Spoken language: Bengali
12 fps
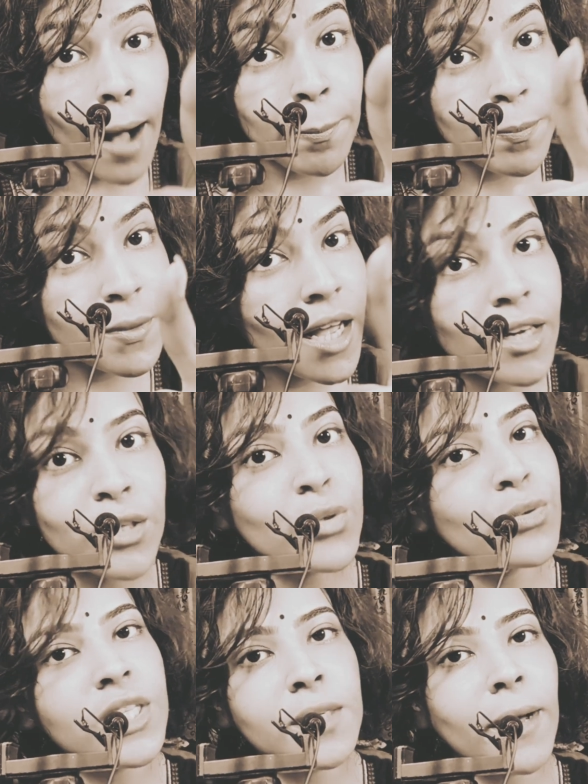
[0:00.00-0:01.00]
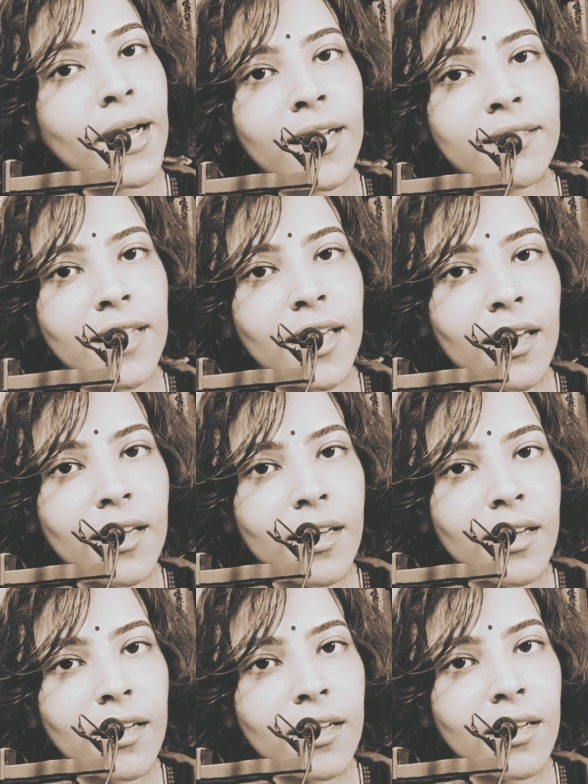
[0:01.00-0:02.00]
আপনার রুটি বানাতে
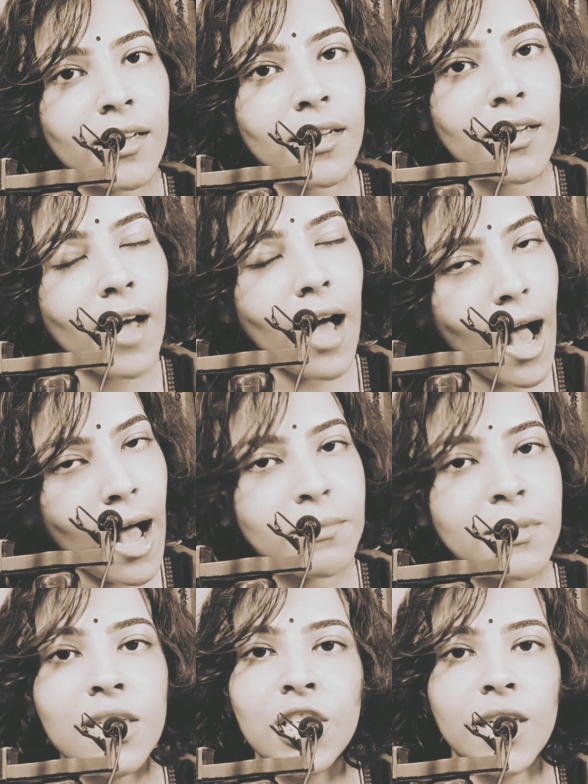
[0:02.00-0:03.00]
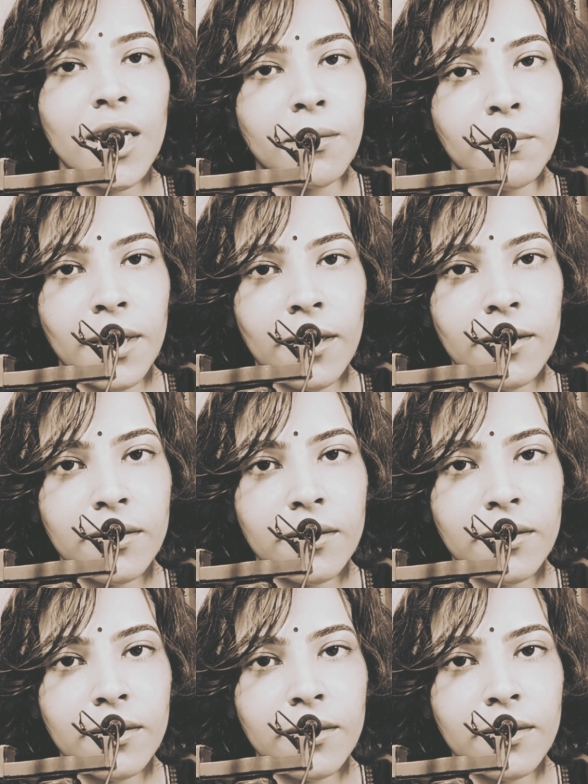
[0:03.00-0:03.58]
আমি সেই মেয়ে